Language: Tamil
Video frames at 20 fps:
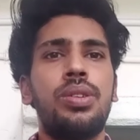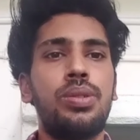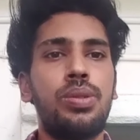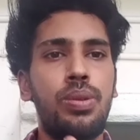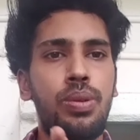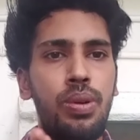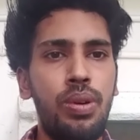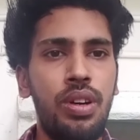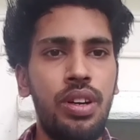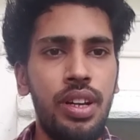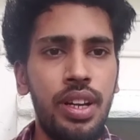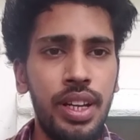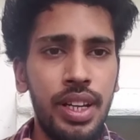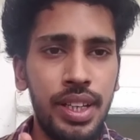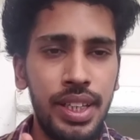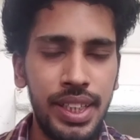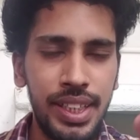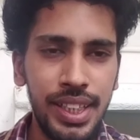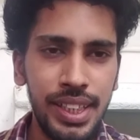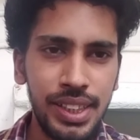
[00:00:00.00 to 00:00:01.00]
ஸோ
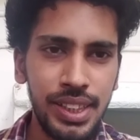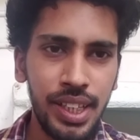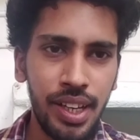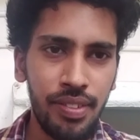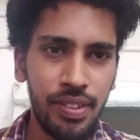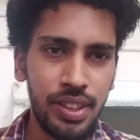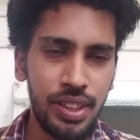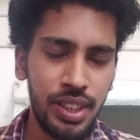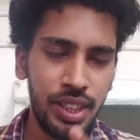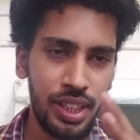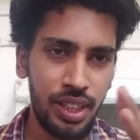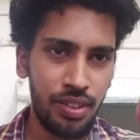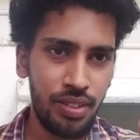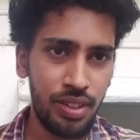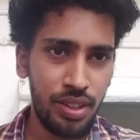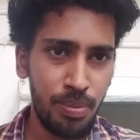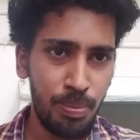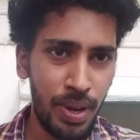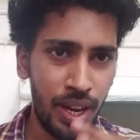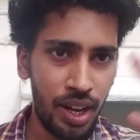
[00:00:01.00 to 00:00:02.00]
ஈஸியாக வந்து நீங்கள்
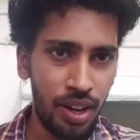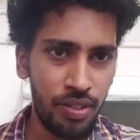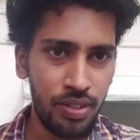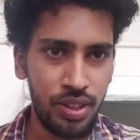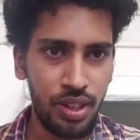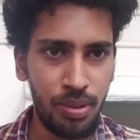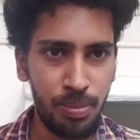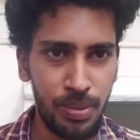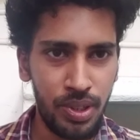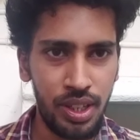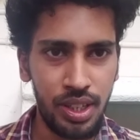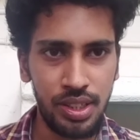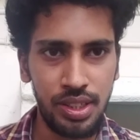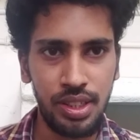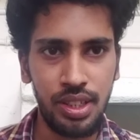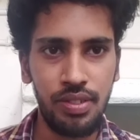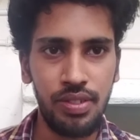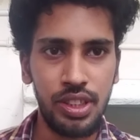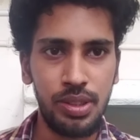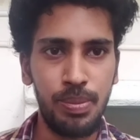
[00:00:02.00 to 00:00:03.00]
வந்து மேலே வந்துட முடியாது
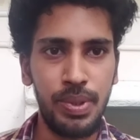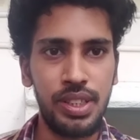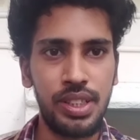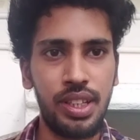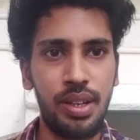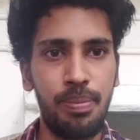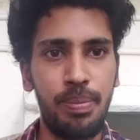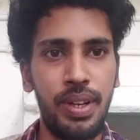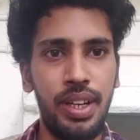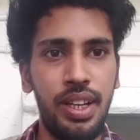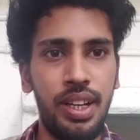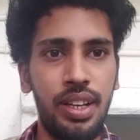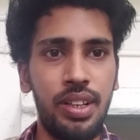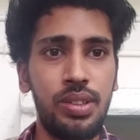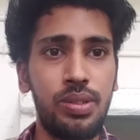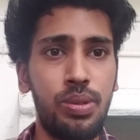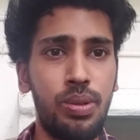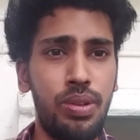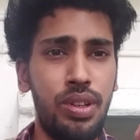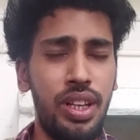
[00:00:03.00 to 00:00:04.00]
சர்வீஸ் பேஸ் கம்பெனியில்
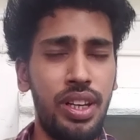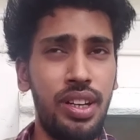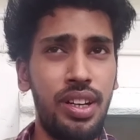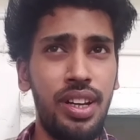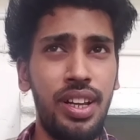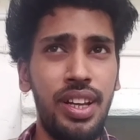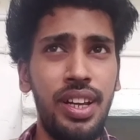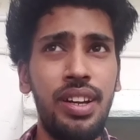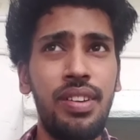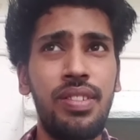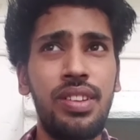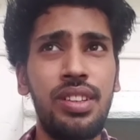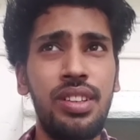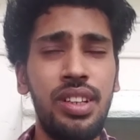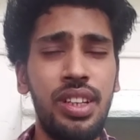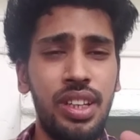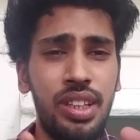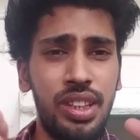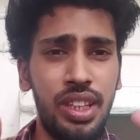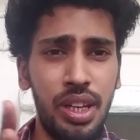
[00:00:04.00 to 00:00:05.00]
ஸோ டெட்லைன் வந்து
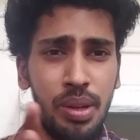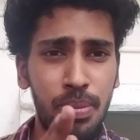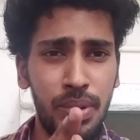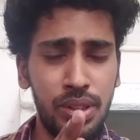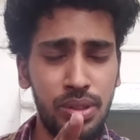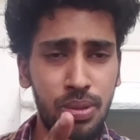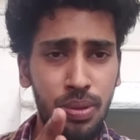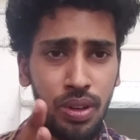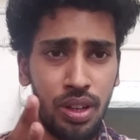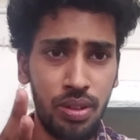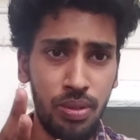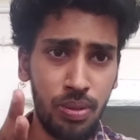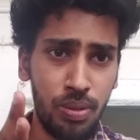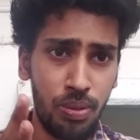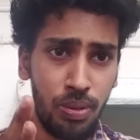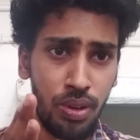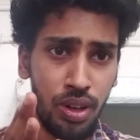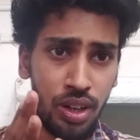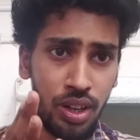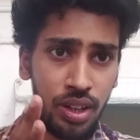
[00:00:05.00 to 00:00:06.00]
நீங்கள் த்ரீ மந்த்ஸ்க்குள்ளே
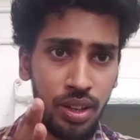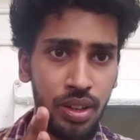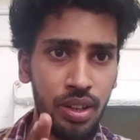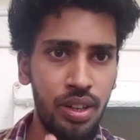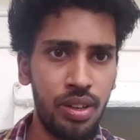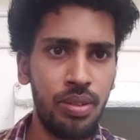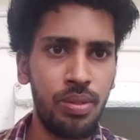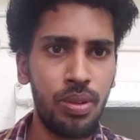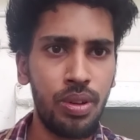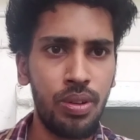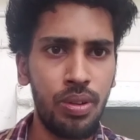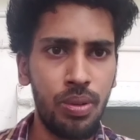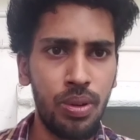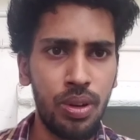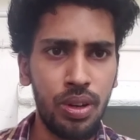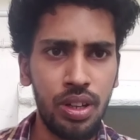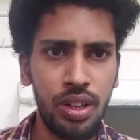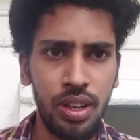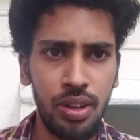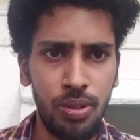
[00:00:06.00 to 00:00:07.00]
உங்களுக்குன்னு ஒரு
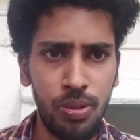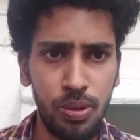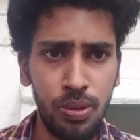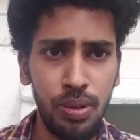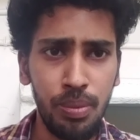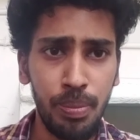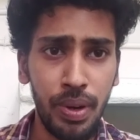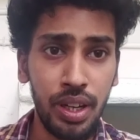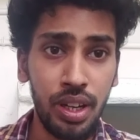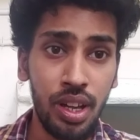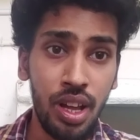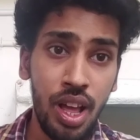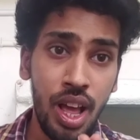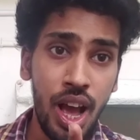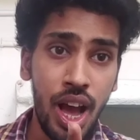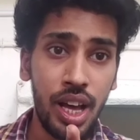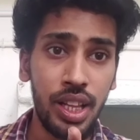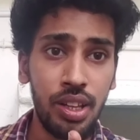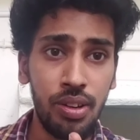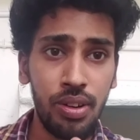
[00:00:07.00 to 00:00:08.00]
ஒர்க் இருக்கும் பட்
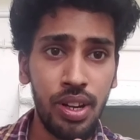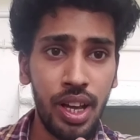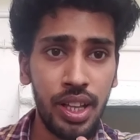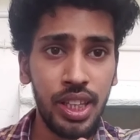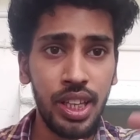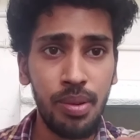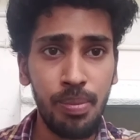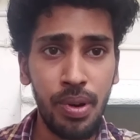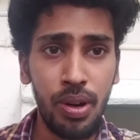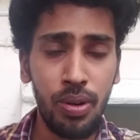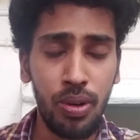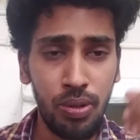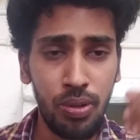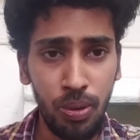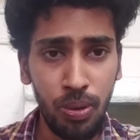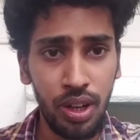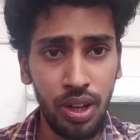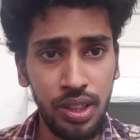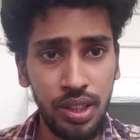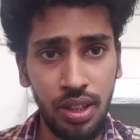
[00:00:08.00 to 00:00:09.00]
அதை விட அதிகமாக ஒர்க்
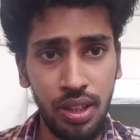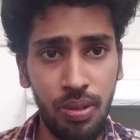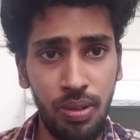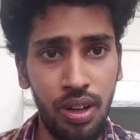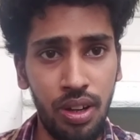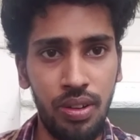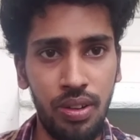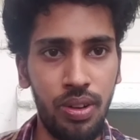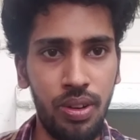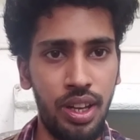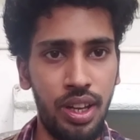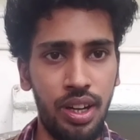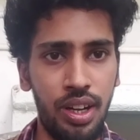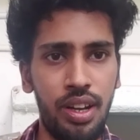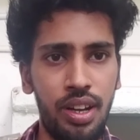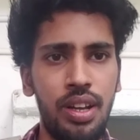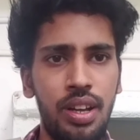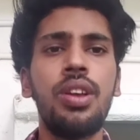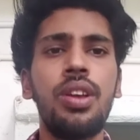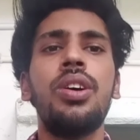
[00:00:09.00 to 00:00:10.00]
உங்களுக்கு தருவாங்க
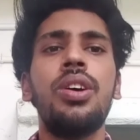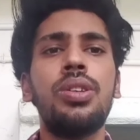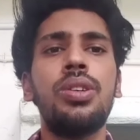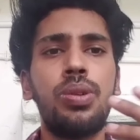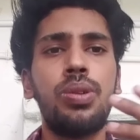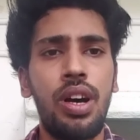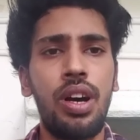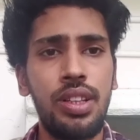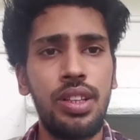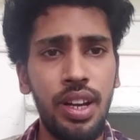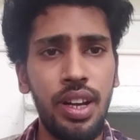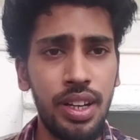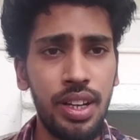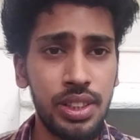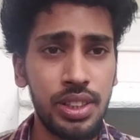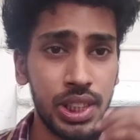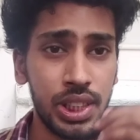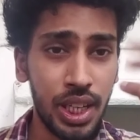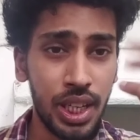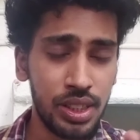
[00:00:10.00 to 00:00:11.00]
ஓகேங்களா ஸோ அதனால
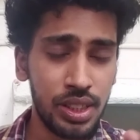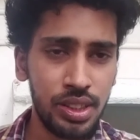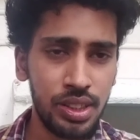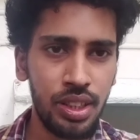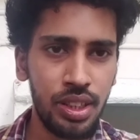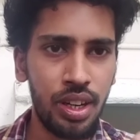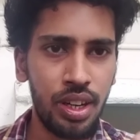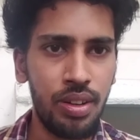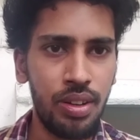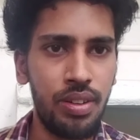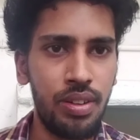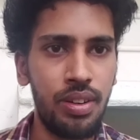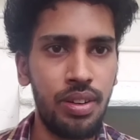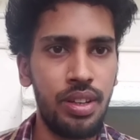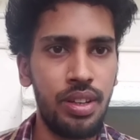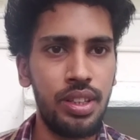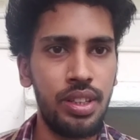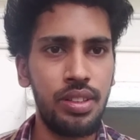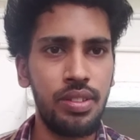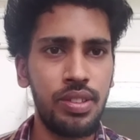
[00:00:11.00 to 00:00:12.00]
ஸ்ட்ரெஸ்ன்ற
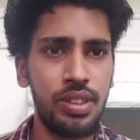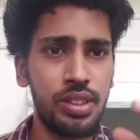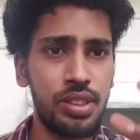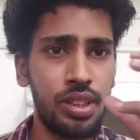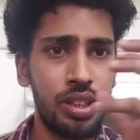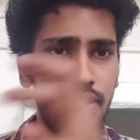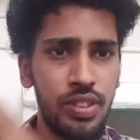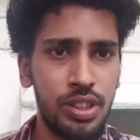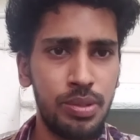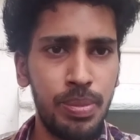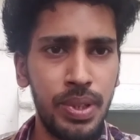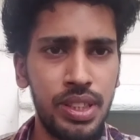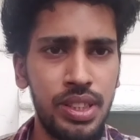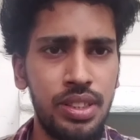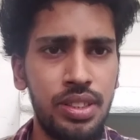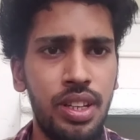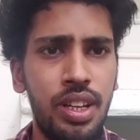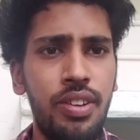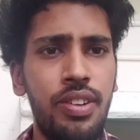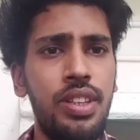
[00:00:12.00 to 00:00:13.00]
இது வந்து சர்வீஸ்
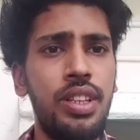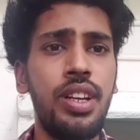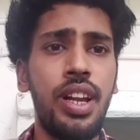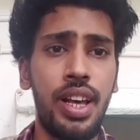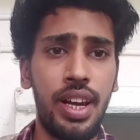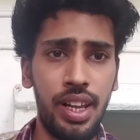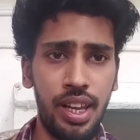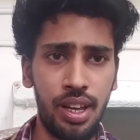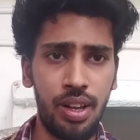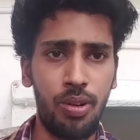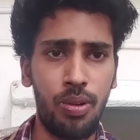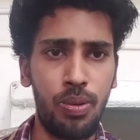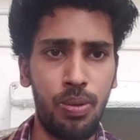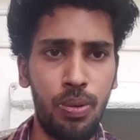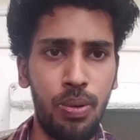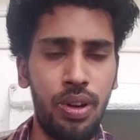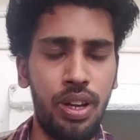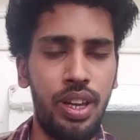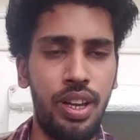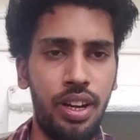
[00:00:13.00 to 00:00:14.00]
பேஸில் வந்து நிறையா இருக்கும்
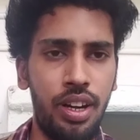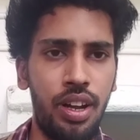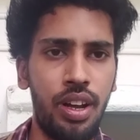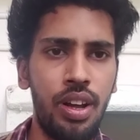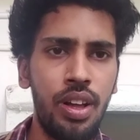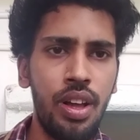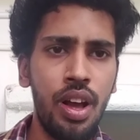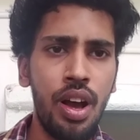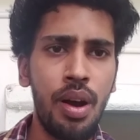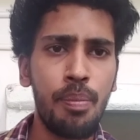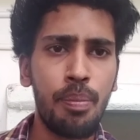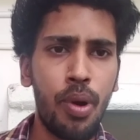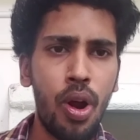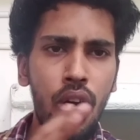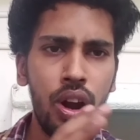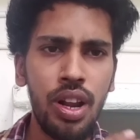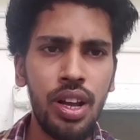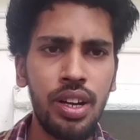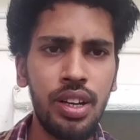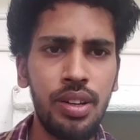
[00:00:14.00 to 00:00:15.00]
ஓகேங்களா
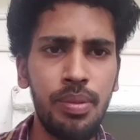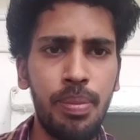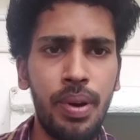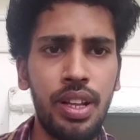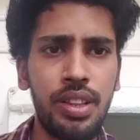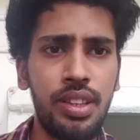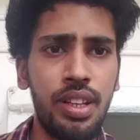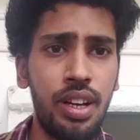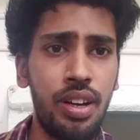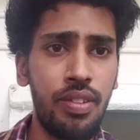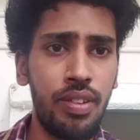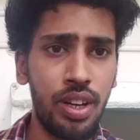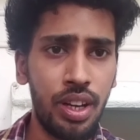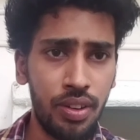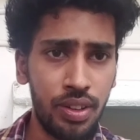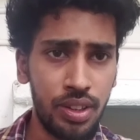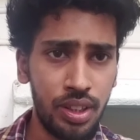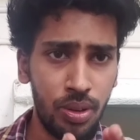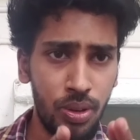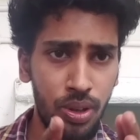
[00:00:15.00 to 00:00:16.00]
ப்ராடக்ட்னு பார்த்தா
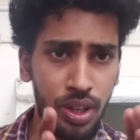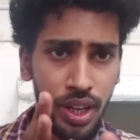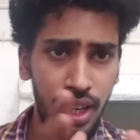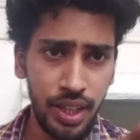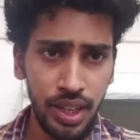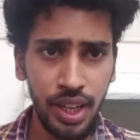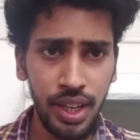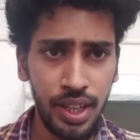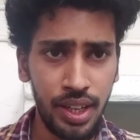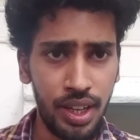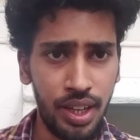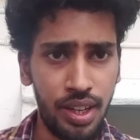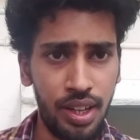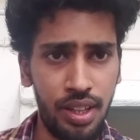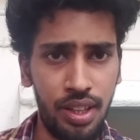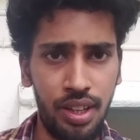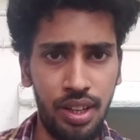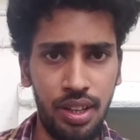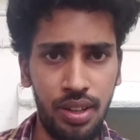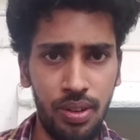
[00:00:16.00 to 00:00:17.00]
அவங்களுக்கு வந்து ஒரு டெட்லைன்
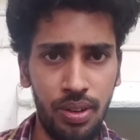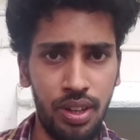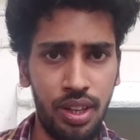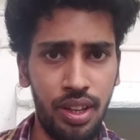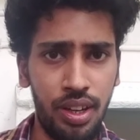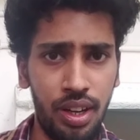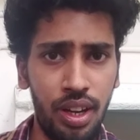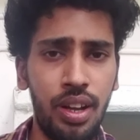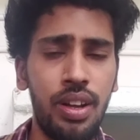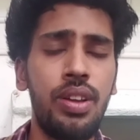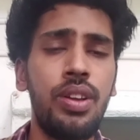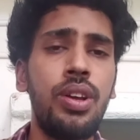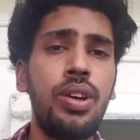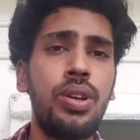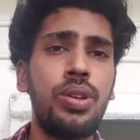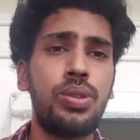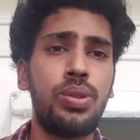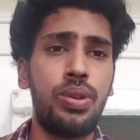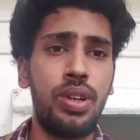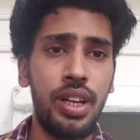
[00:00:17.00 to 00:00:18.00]
இருக்காதுங்க ஓகேங்களா
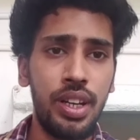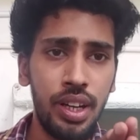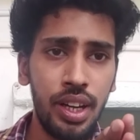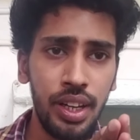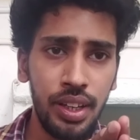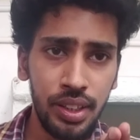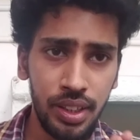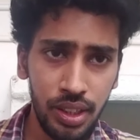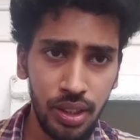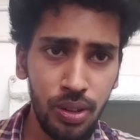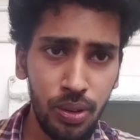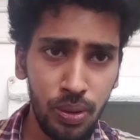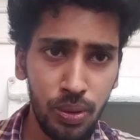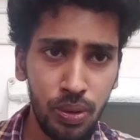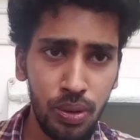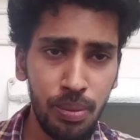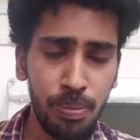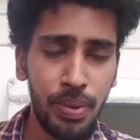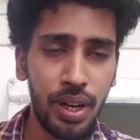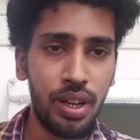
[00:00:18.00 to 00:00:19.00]
ஸோ டெட்லைன்
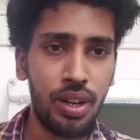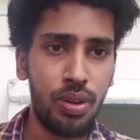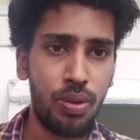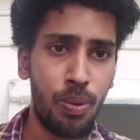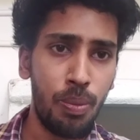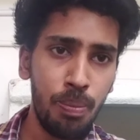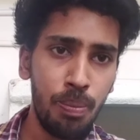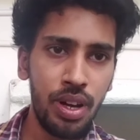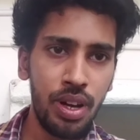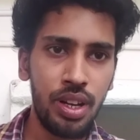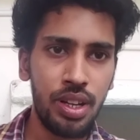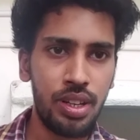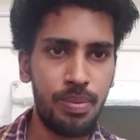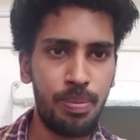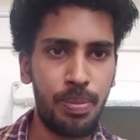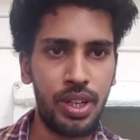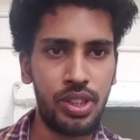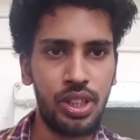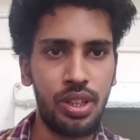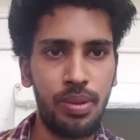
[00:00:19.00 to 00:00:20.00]
இருக்கும் பட் ரொம்ப
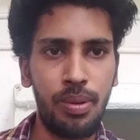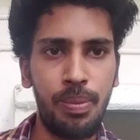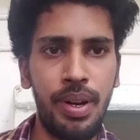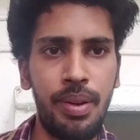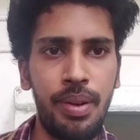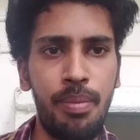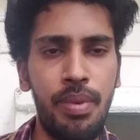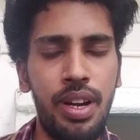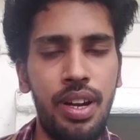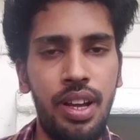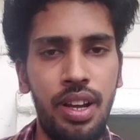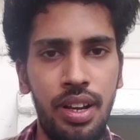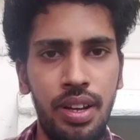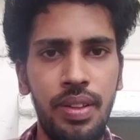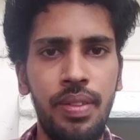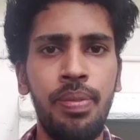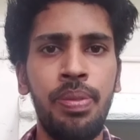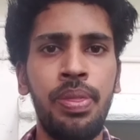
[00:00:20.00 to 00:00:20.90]
ப்ரெஷர் பண்ண மாட்டாங்க